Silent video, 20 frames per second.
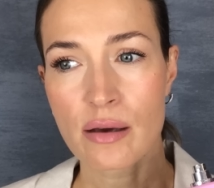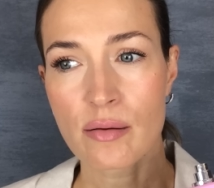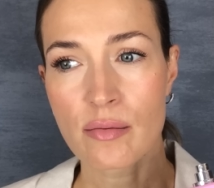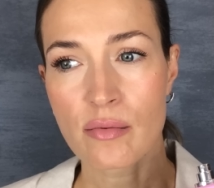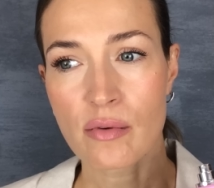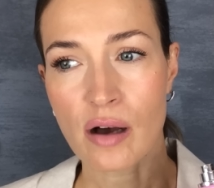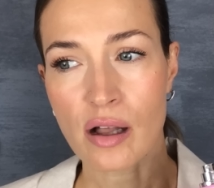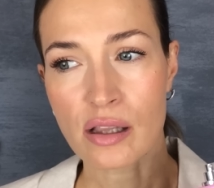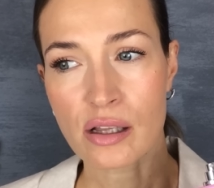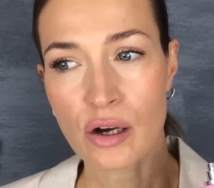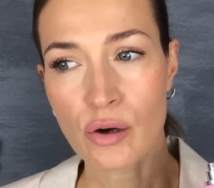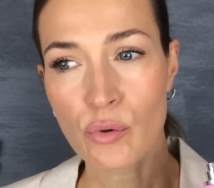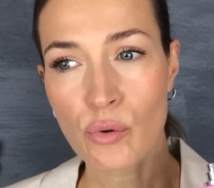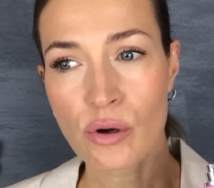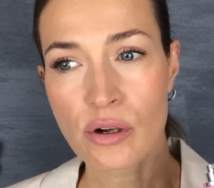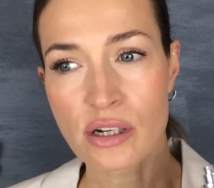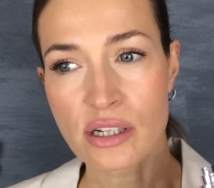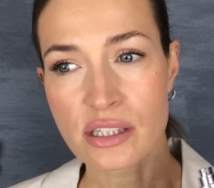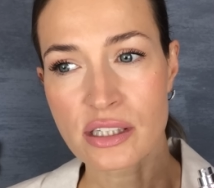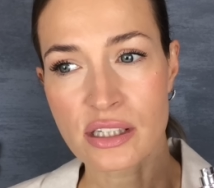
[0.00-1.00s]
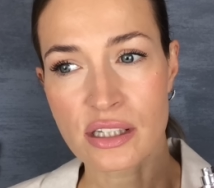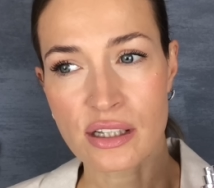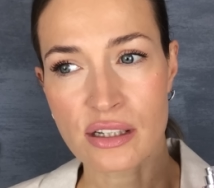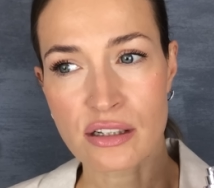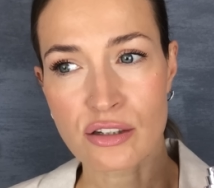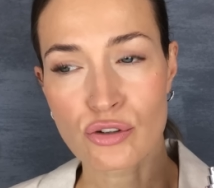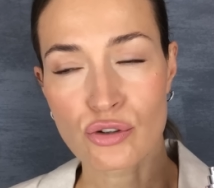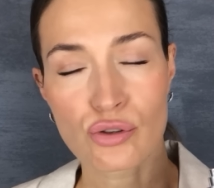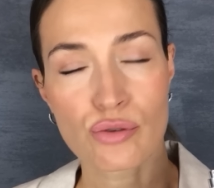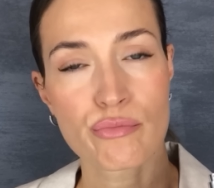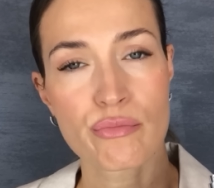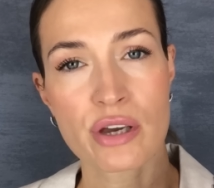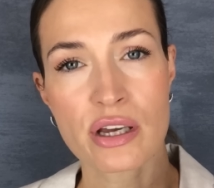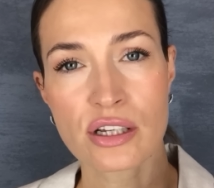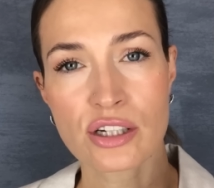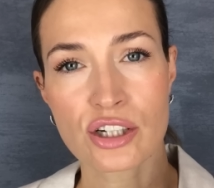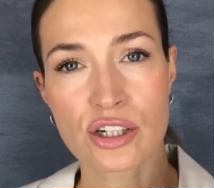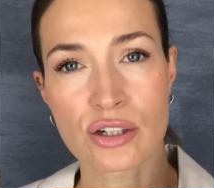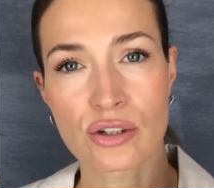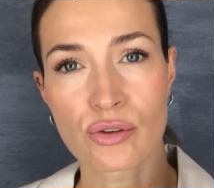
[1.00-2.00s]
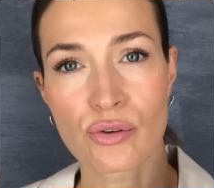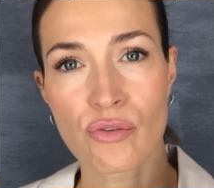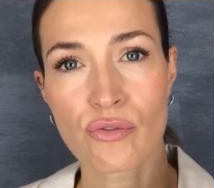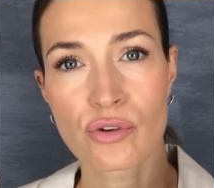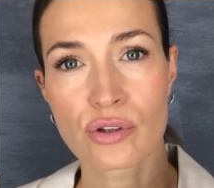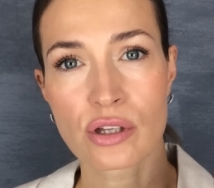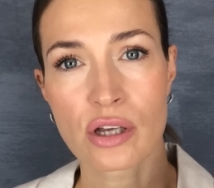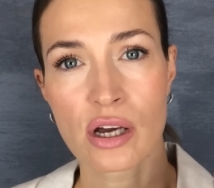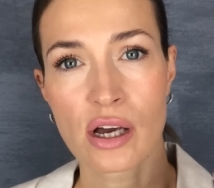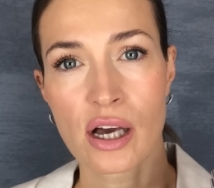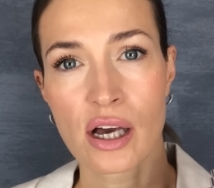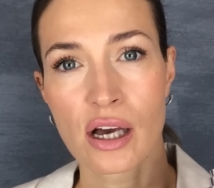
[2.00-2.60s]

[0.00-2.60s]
алкогольности я слышу меньше, но вот